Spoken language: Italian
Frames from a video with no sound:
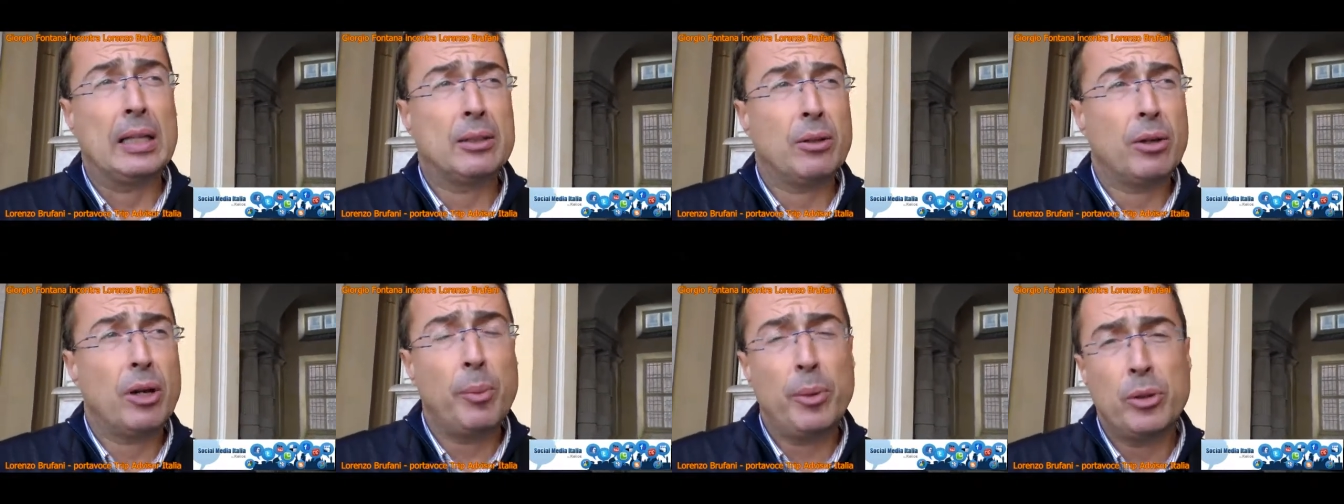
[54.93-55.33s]

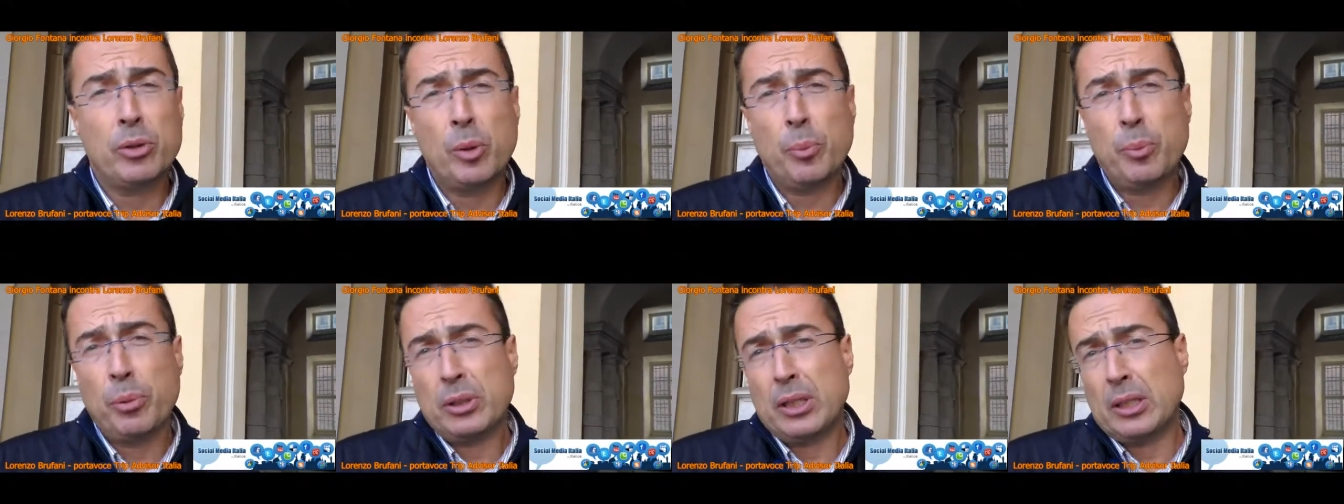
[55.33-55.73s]
Altro
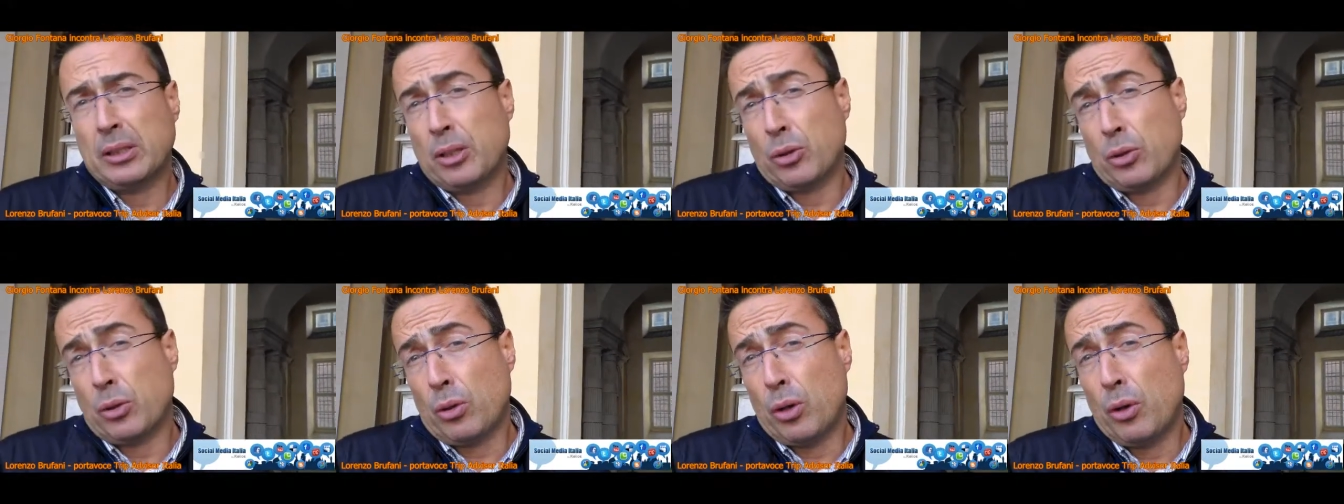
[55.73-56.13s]
elemento
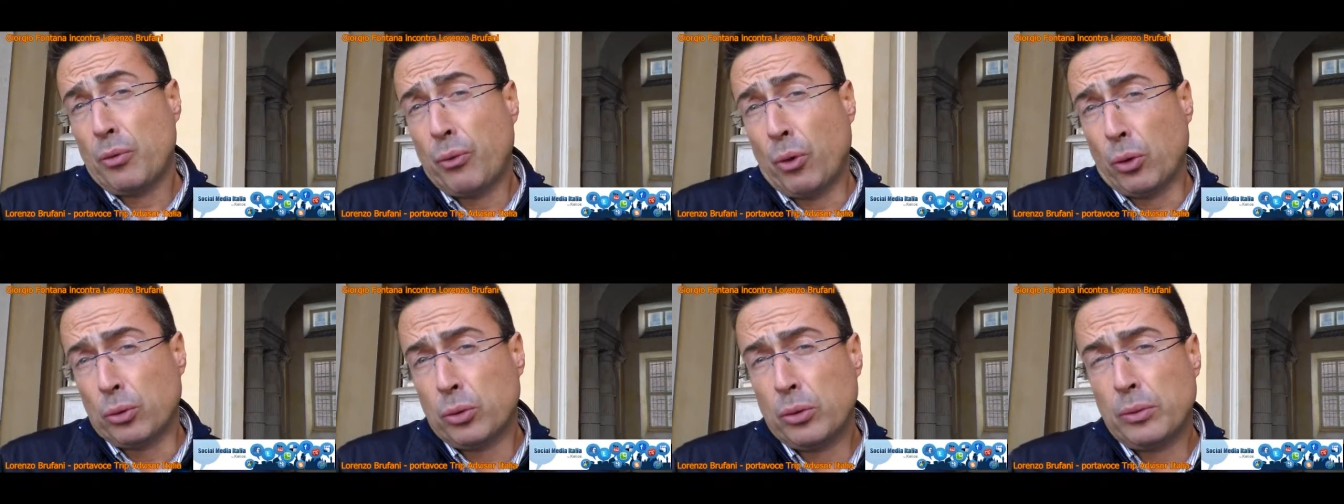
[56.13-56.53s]
importante sono
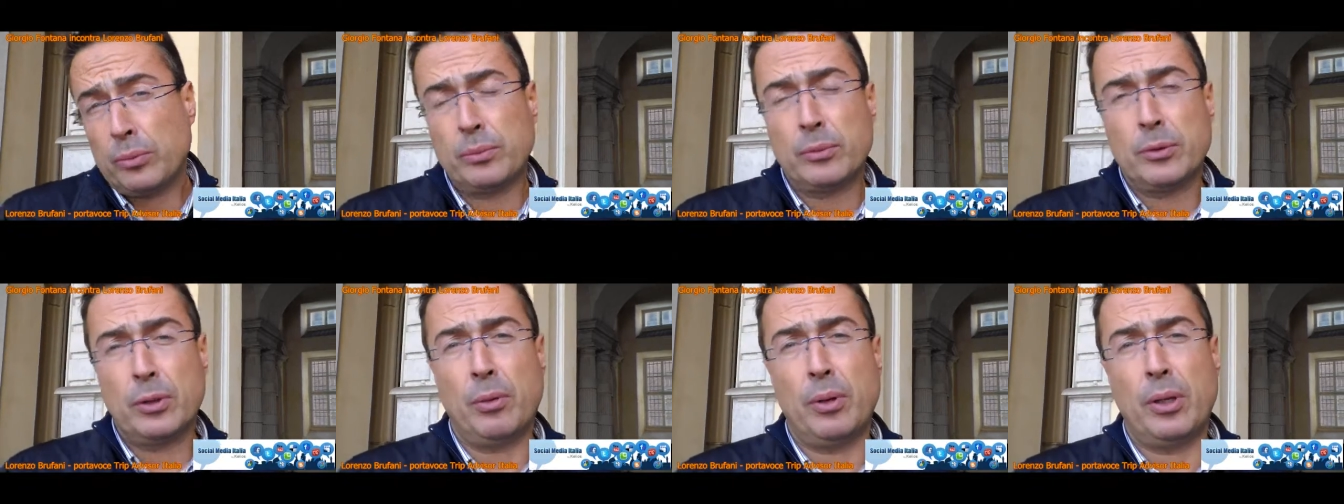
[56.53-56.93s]
le foto,
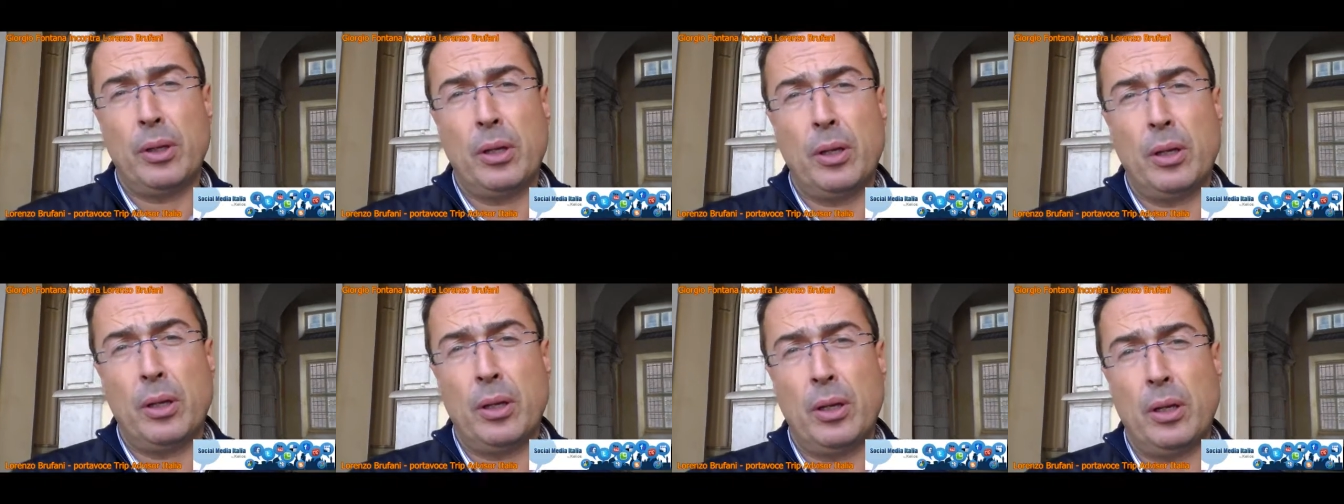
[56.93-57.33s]

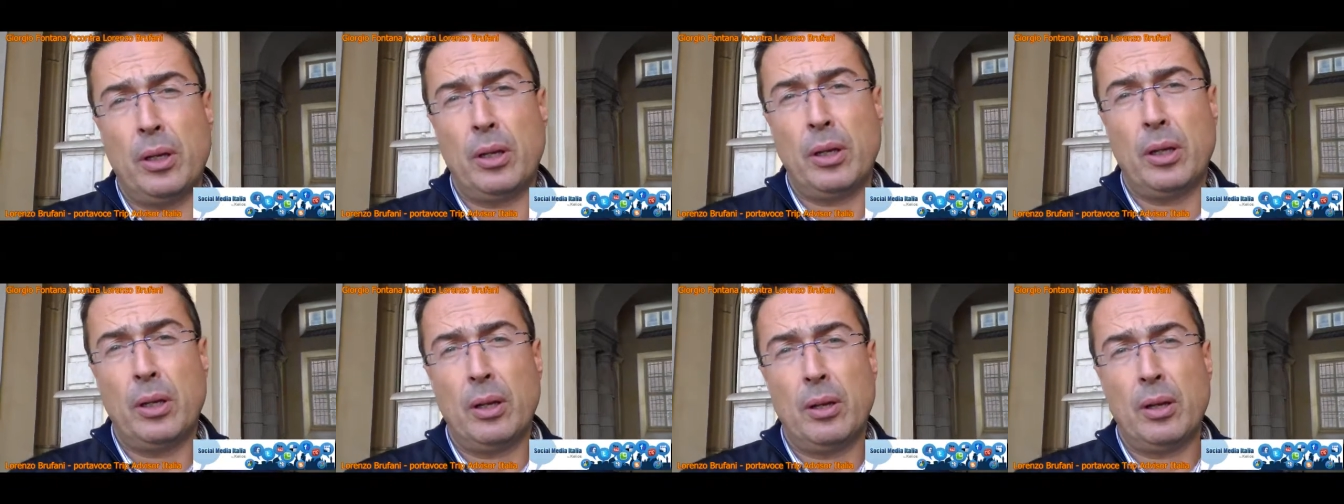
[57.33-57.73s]

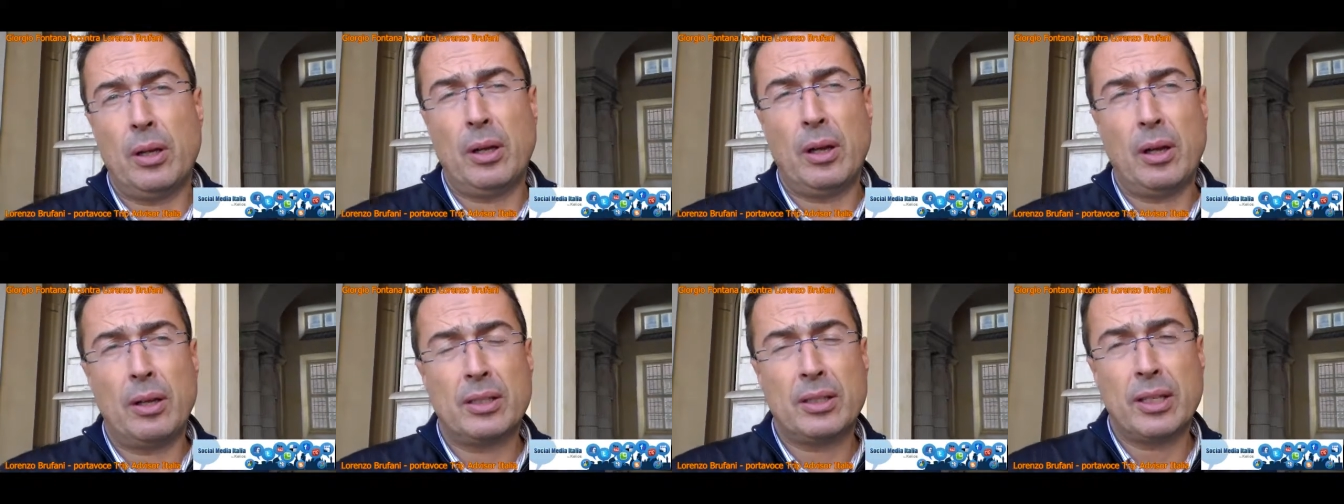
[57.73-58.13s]

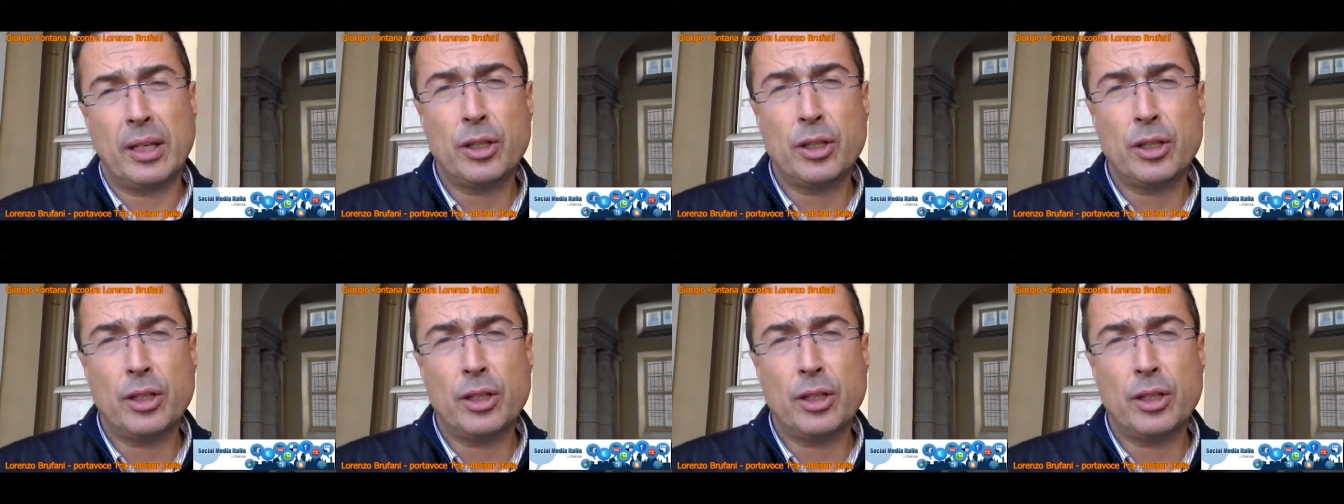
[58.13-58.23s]
quindi sì.